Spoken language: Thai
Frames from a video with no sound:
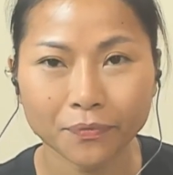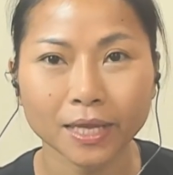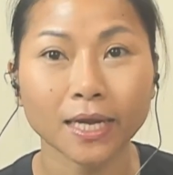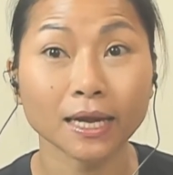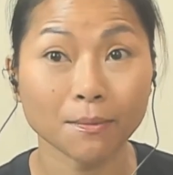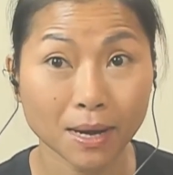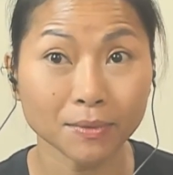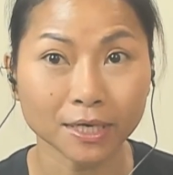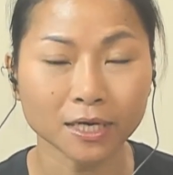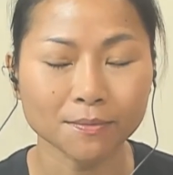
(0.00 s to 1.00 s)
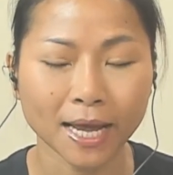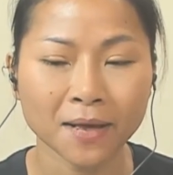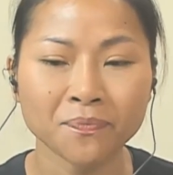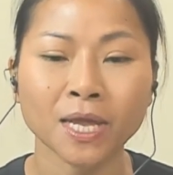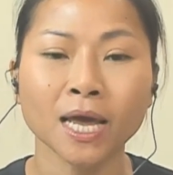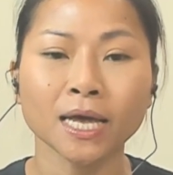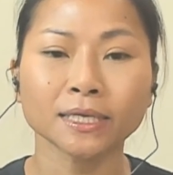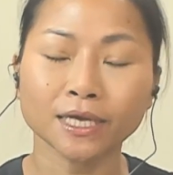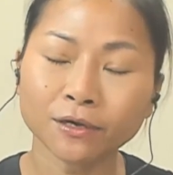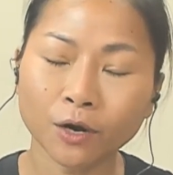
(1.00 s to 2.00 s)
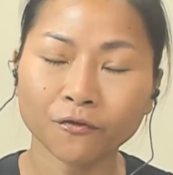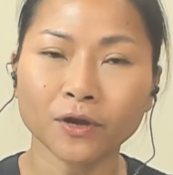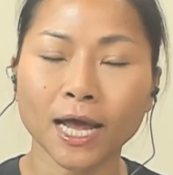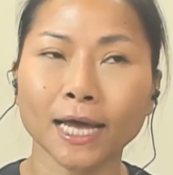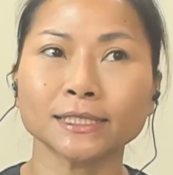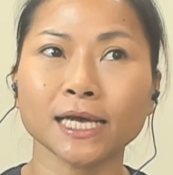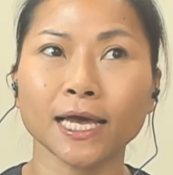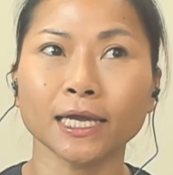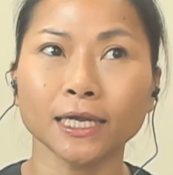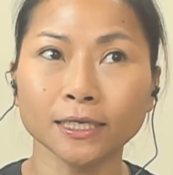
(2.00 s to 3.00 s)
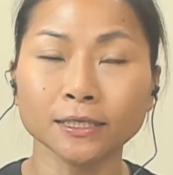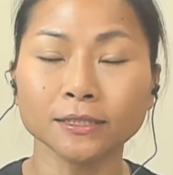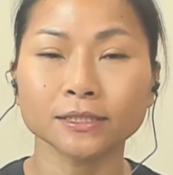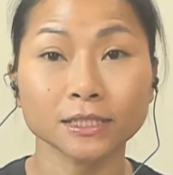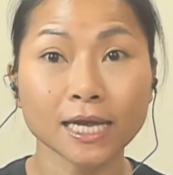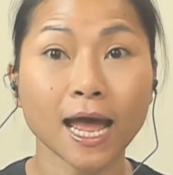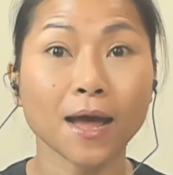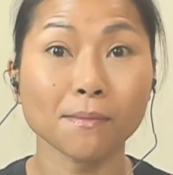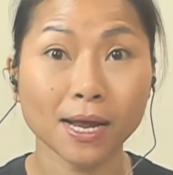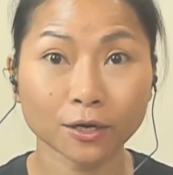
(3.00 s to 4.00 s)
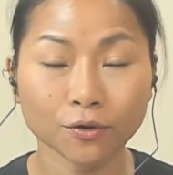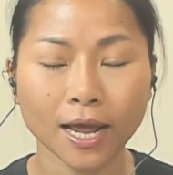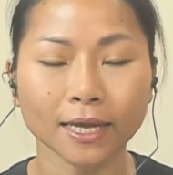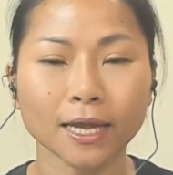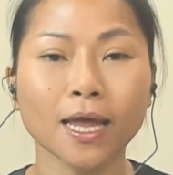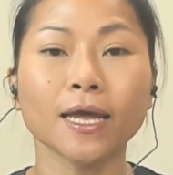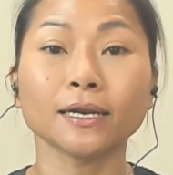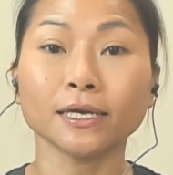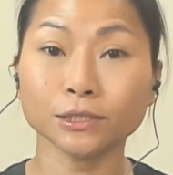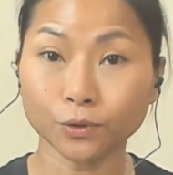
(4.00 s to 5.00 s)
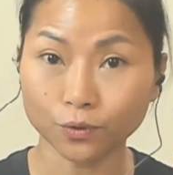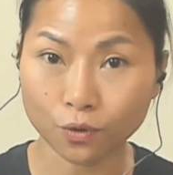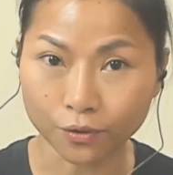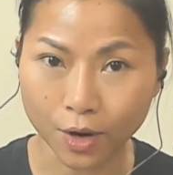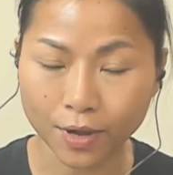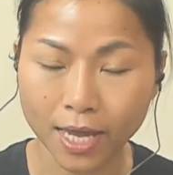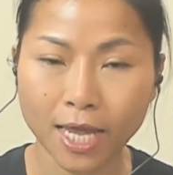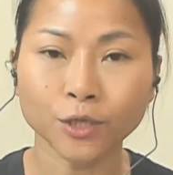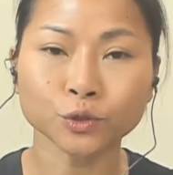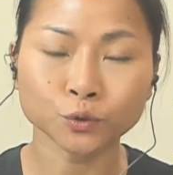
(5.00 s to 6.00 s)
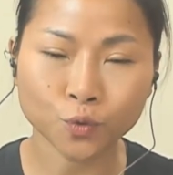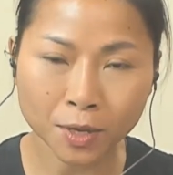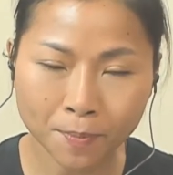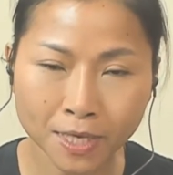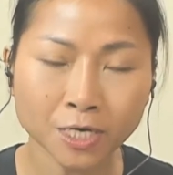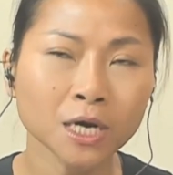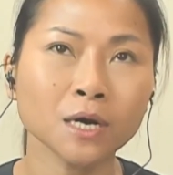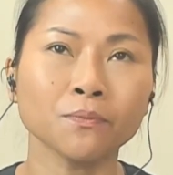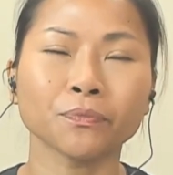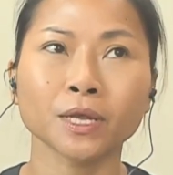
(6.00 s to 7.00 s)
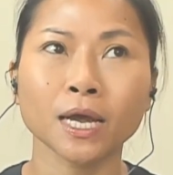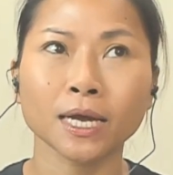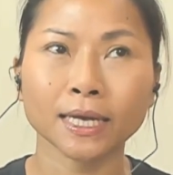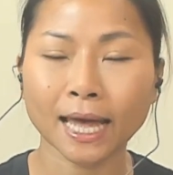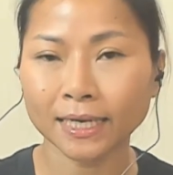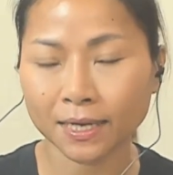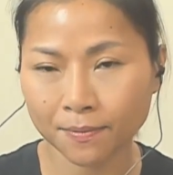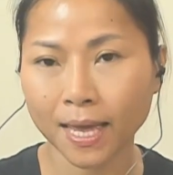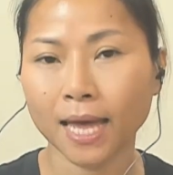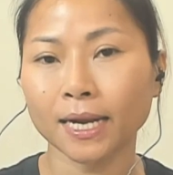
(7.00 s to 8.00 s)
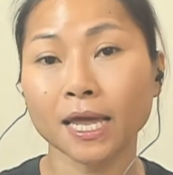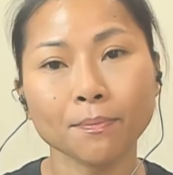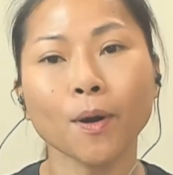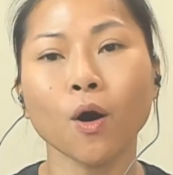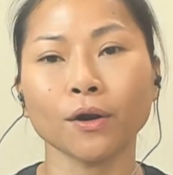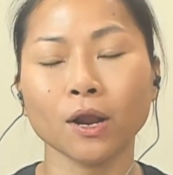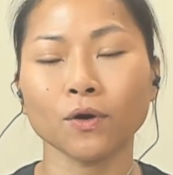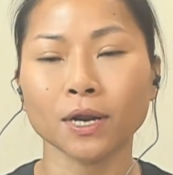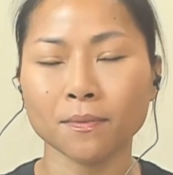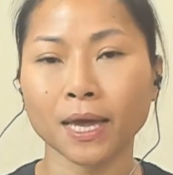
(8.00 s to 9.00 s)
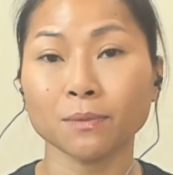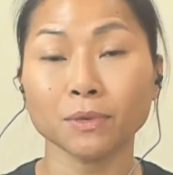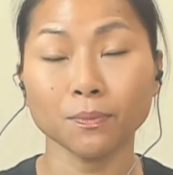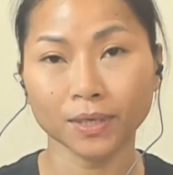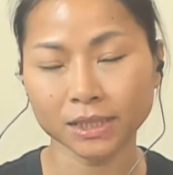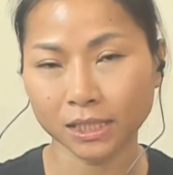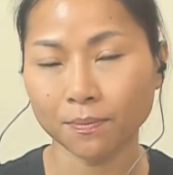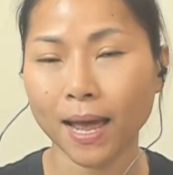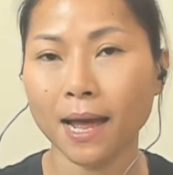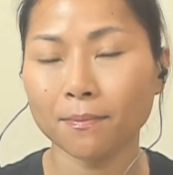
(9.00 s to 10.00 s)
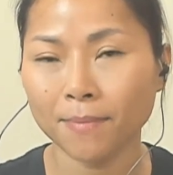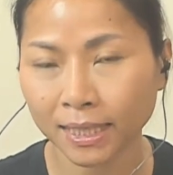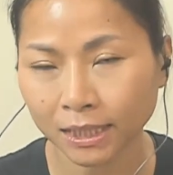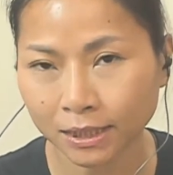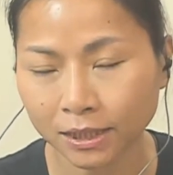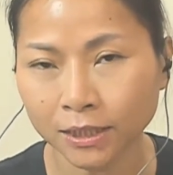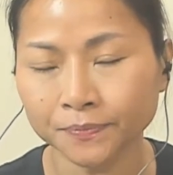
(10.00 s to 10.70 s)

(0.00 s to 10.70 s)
กลับมาเหมือนเดิมนะ ยิ่งเราฝึกหายใจลึกช้ามากเท่าไหร่ ในส่วนตัวของเราเองช่วยเพิ่มการทำงานให้ปอดเราทำงานมีประสิทธิภาพมากยิ่งขึ้น